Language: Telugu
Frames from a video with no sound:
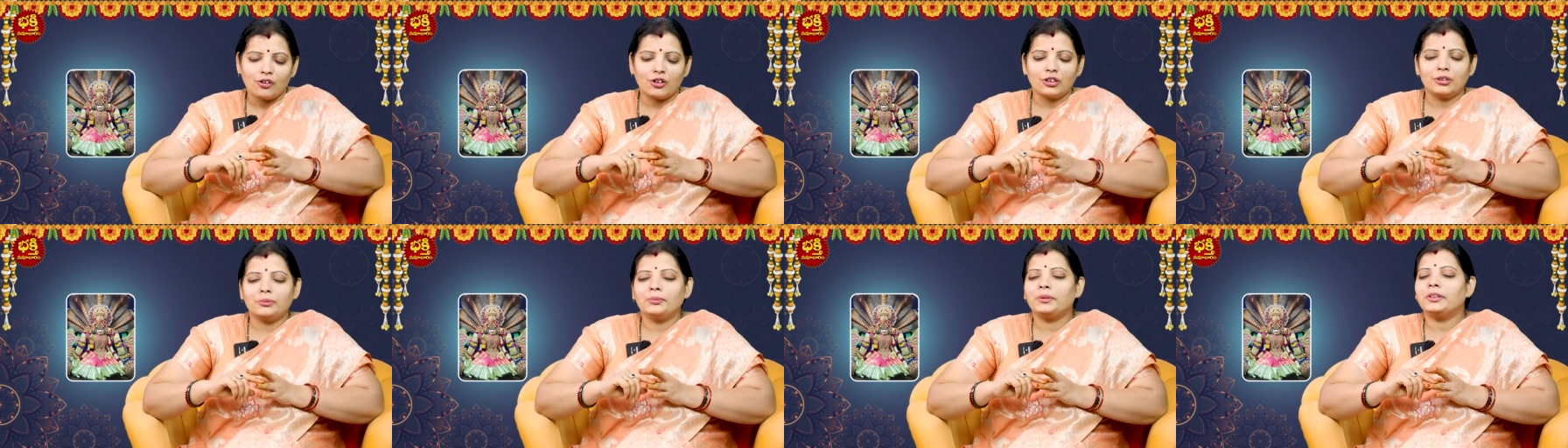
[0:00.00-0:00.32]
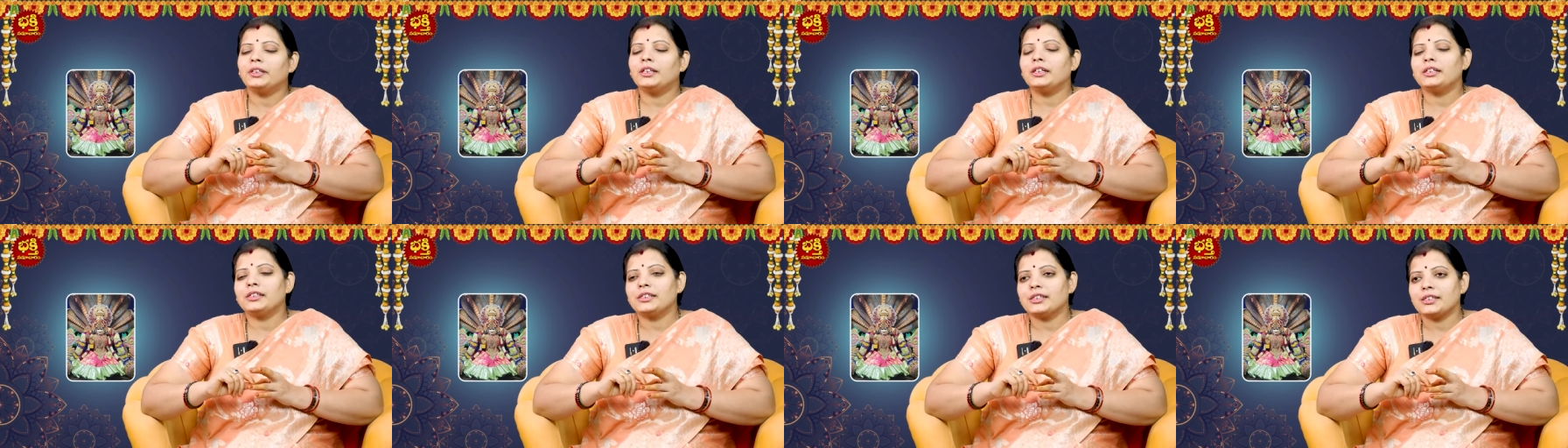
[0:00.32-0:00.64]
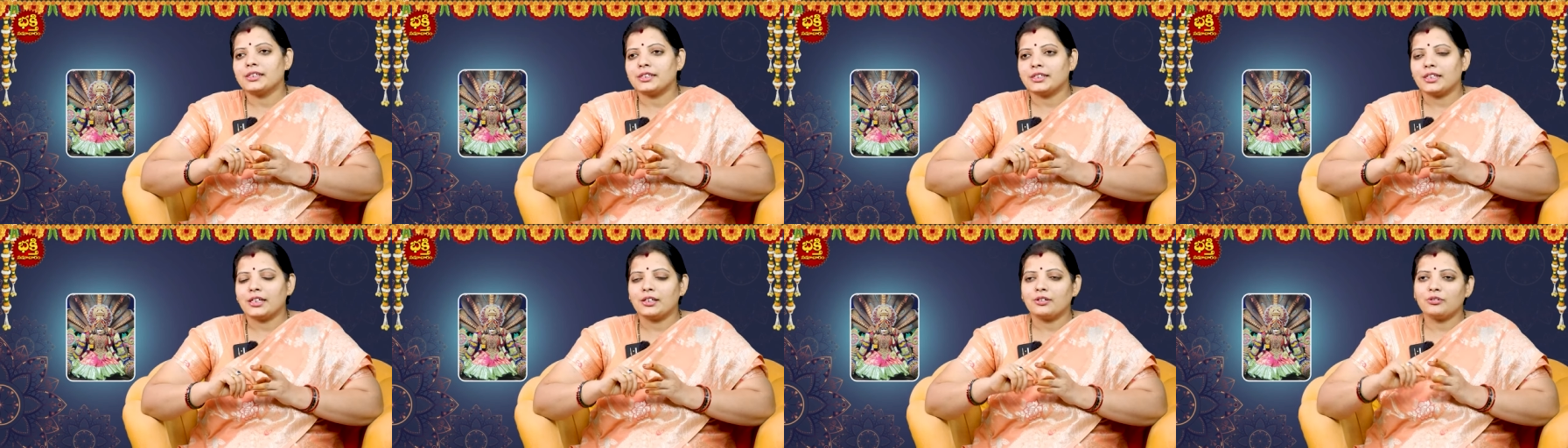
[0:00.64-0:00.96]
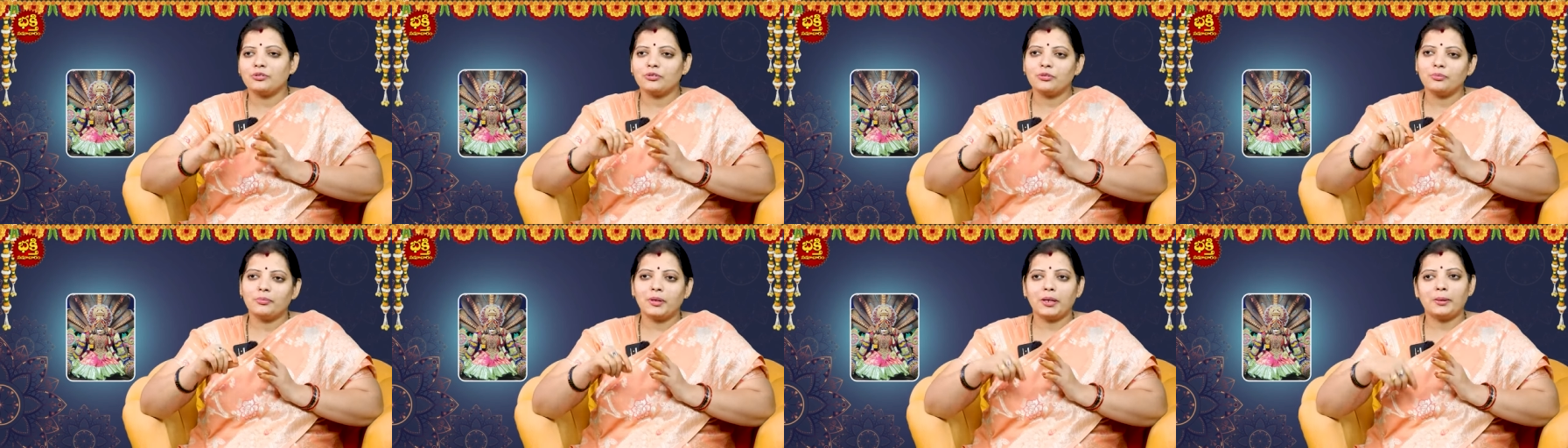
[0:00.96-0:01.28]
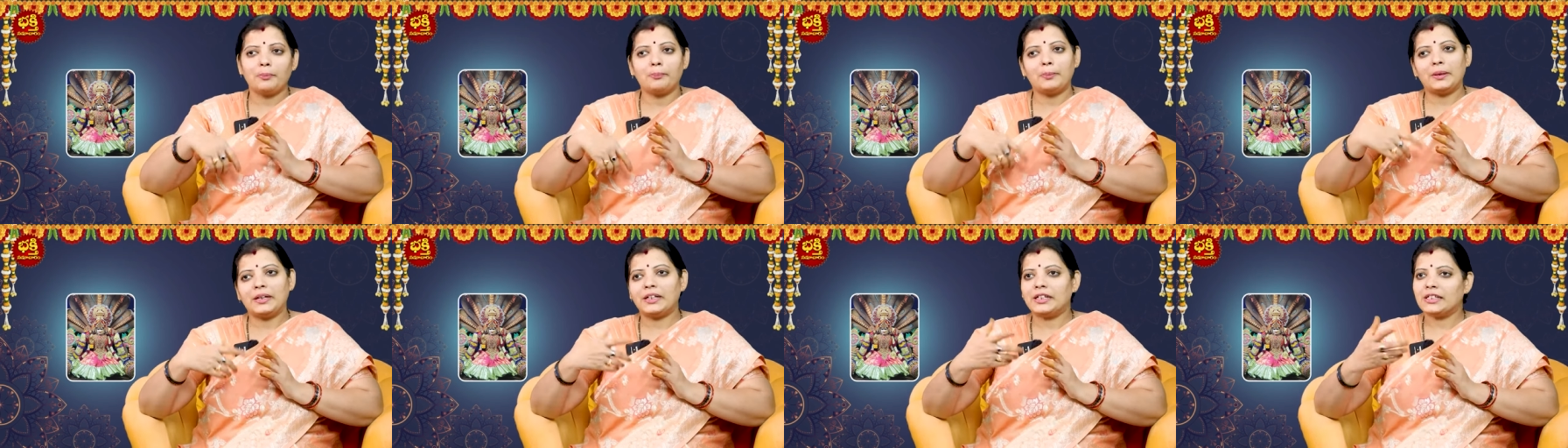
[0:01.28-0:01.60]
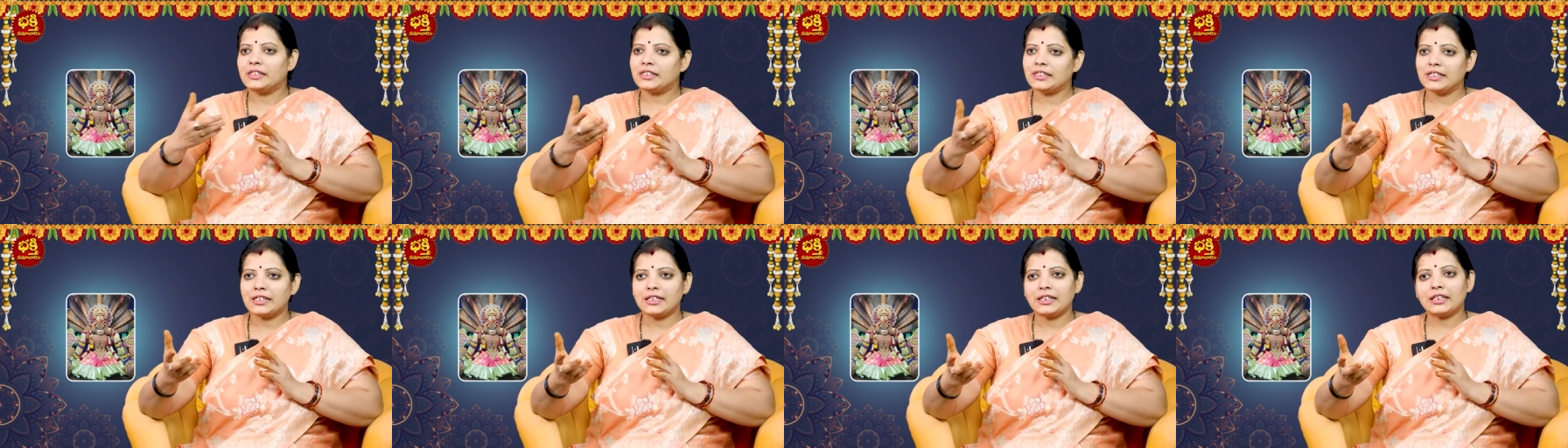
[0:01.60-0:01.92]
కొంతమంది ఏం చేస్తారు మనం
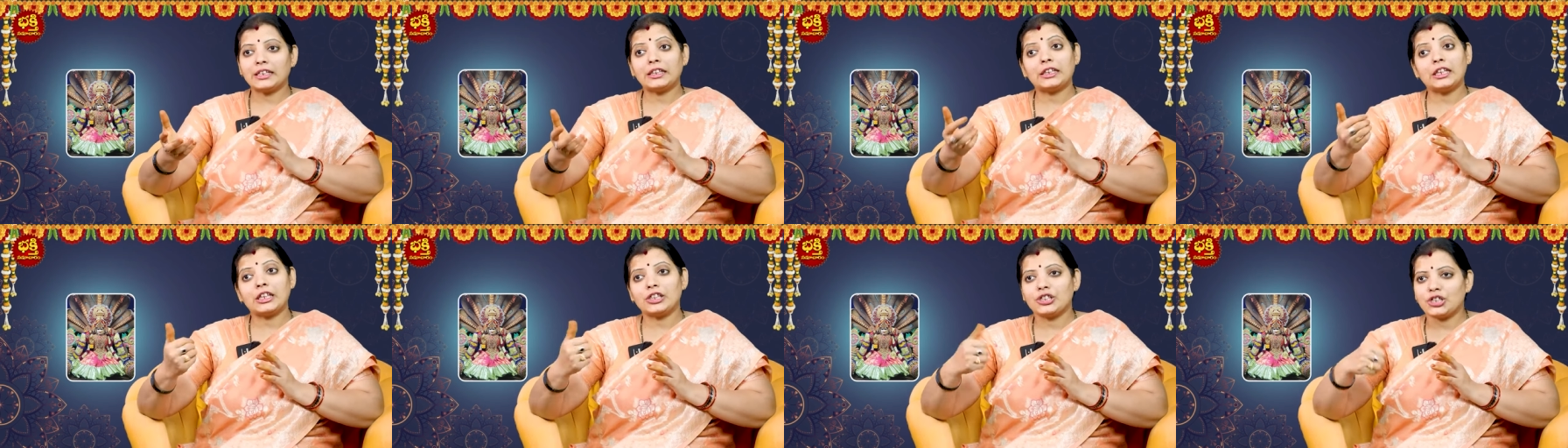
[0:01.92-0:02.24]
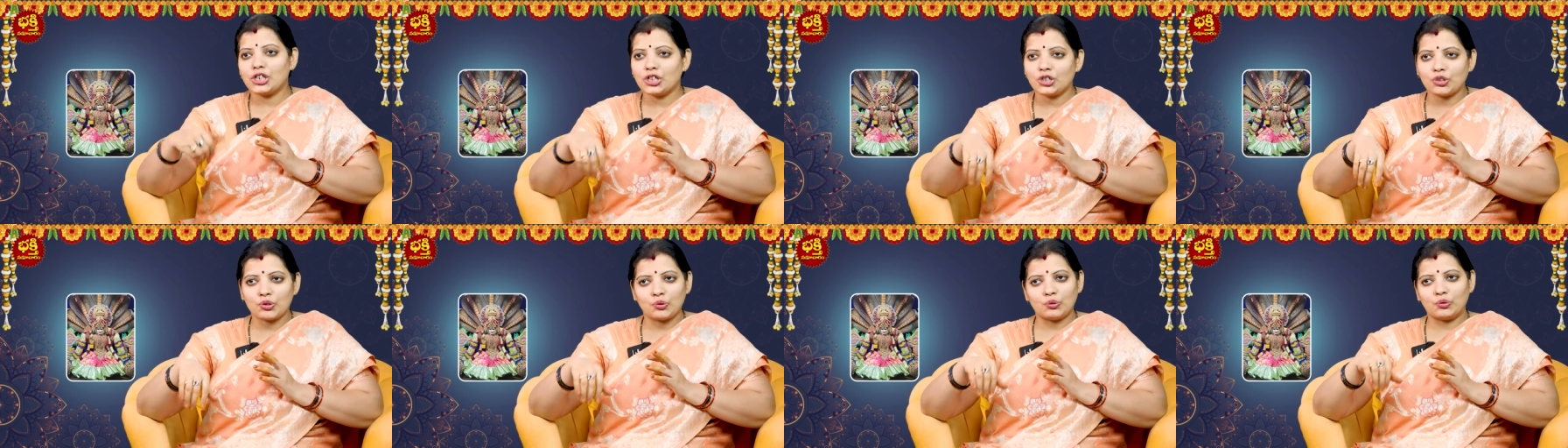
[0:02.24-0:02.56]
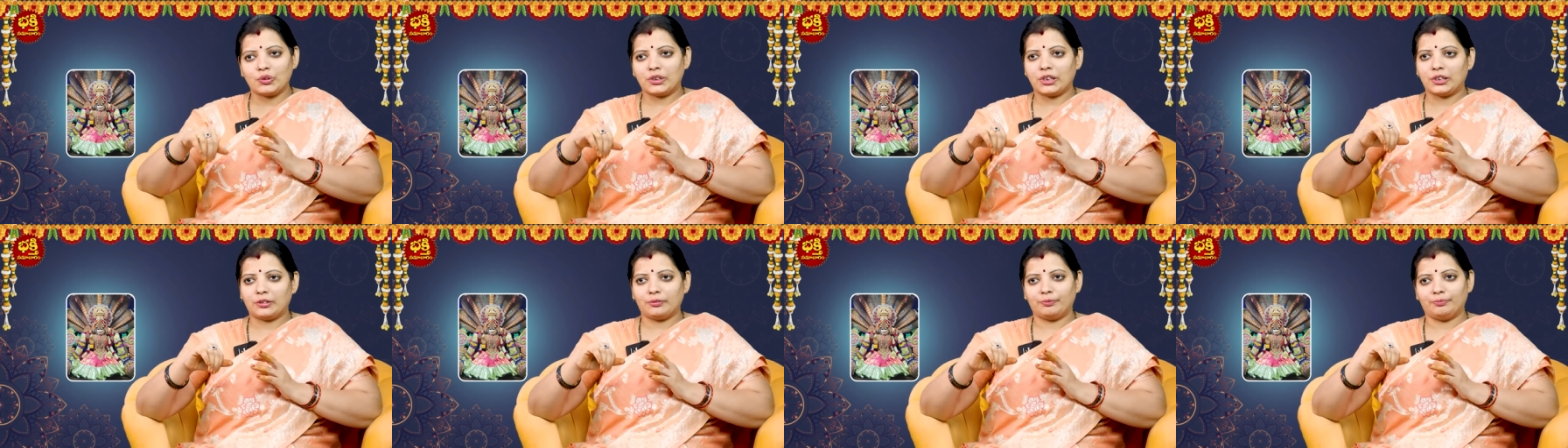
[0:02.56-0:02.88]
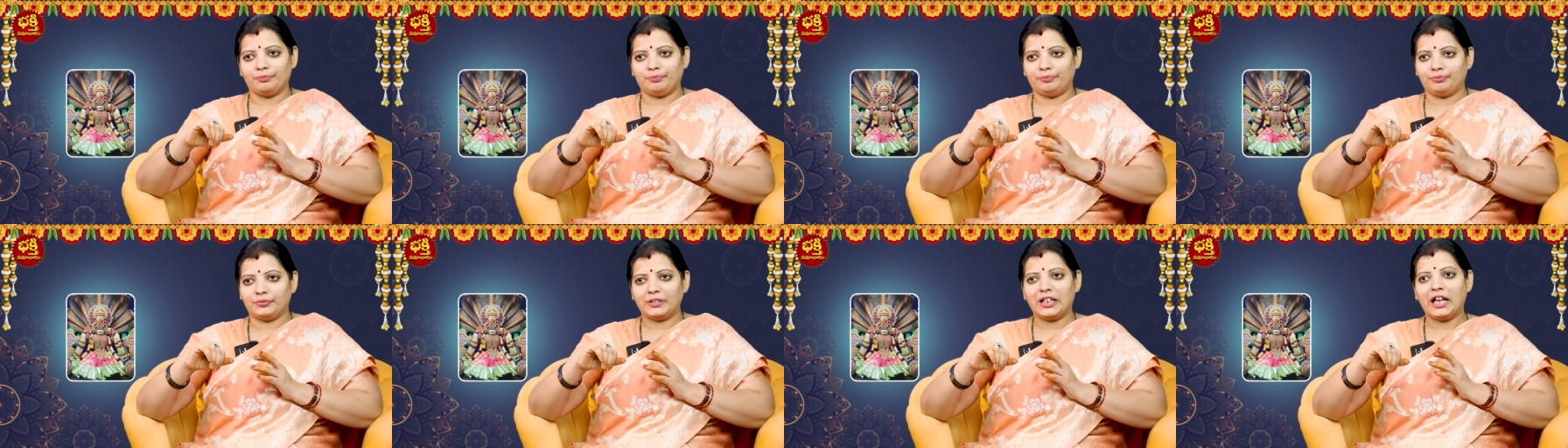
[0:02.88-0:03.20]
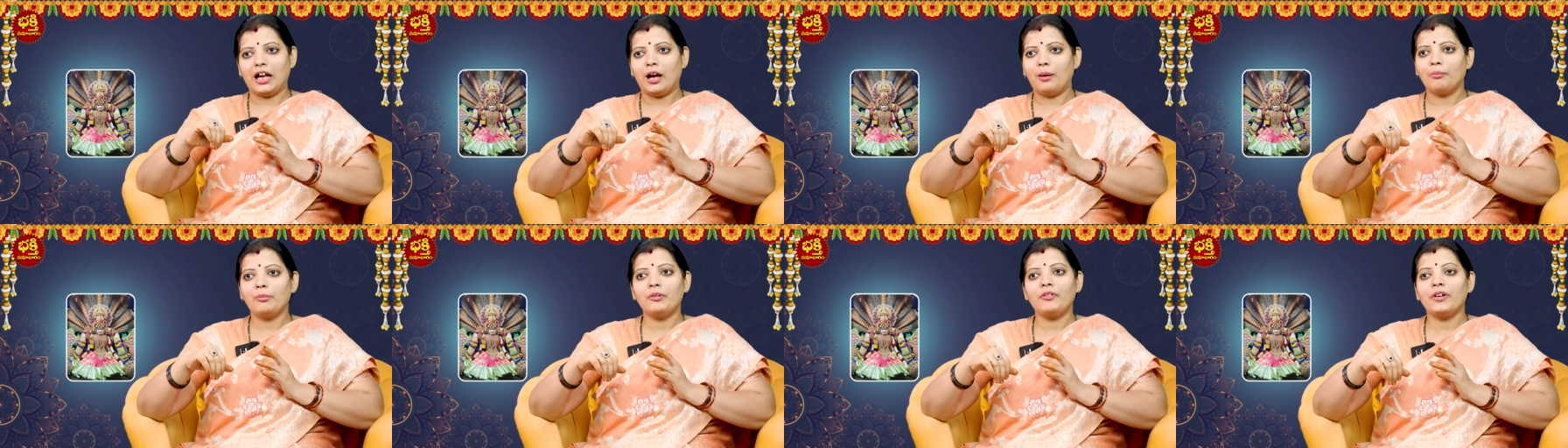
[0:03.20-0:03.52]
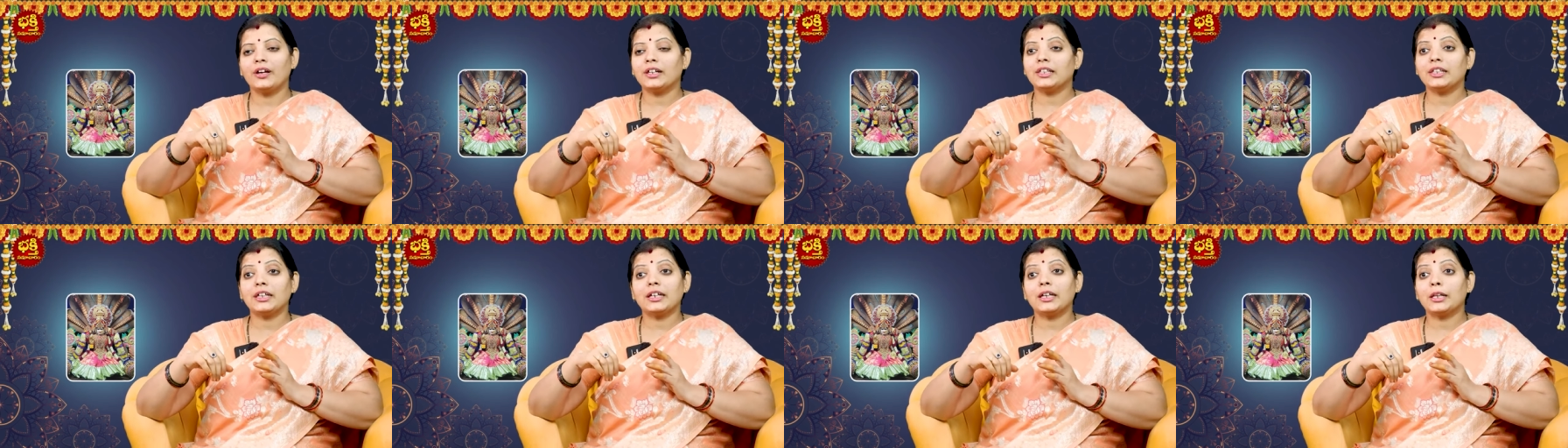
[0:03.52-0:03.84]
పెట్టిన చీరని తెచ్చేసుకుంటారు
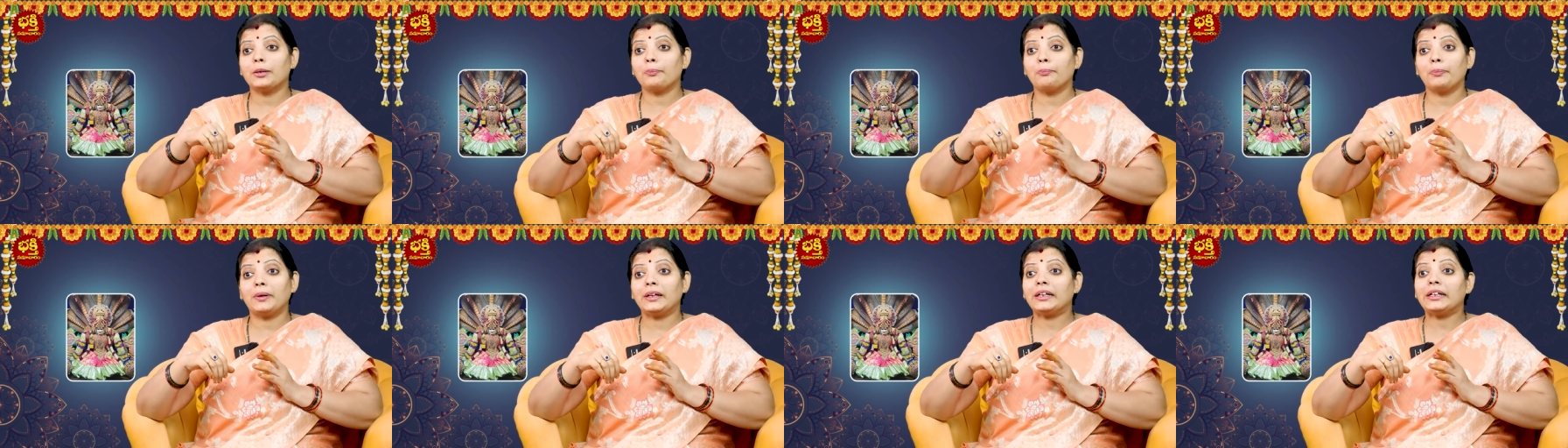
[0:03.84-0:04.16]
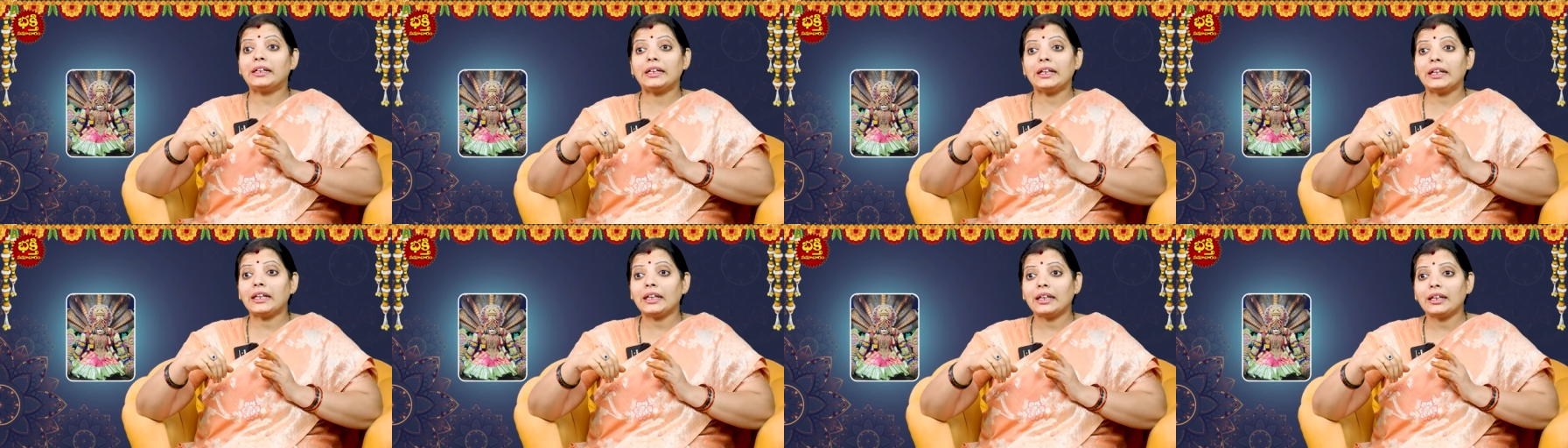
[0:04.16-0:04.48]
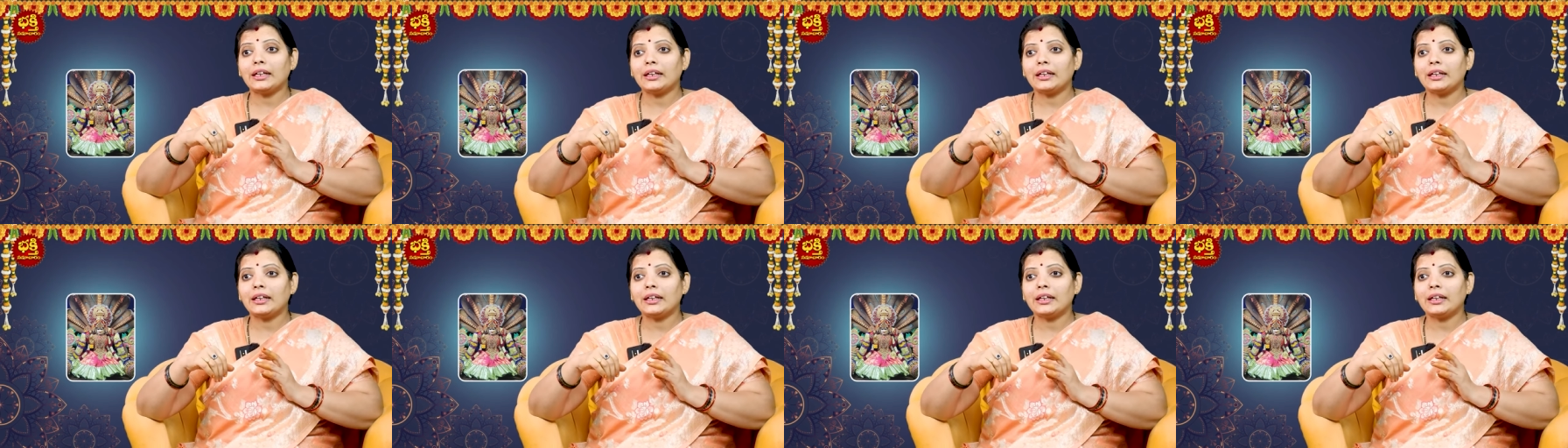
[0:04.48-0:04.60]
అమ్మవారి దగ్గర పెట్టి